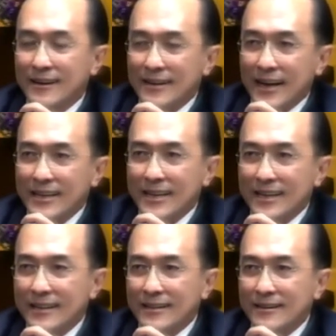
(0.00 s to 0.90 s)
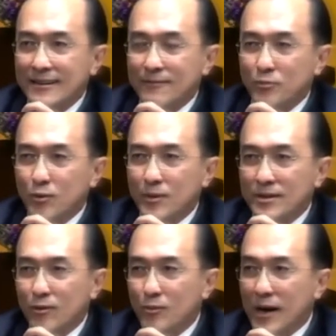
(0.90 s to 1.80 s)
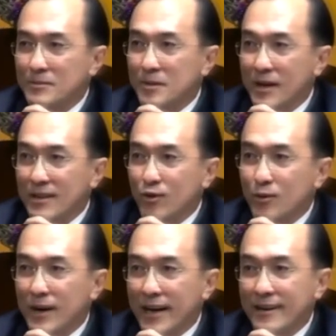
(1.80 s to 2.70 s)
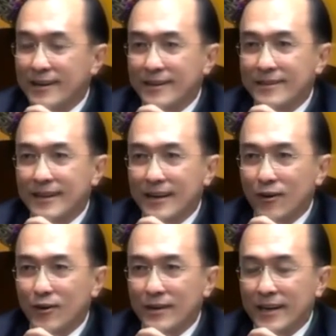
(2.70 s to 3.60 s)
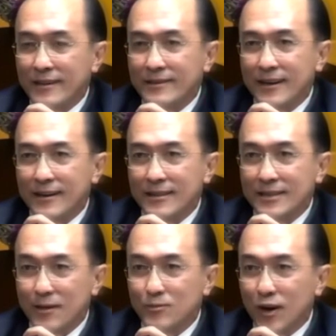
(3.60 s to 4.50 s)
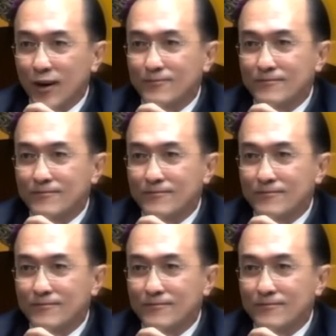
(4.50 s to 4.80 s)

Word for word: นักคิดหรือผู้ประสบความสำเร็จทั่วไปที่เราเห็นอย่างสตีฟจ็อบ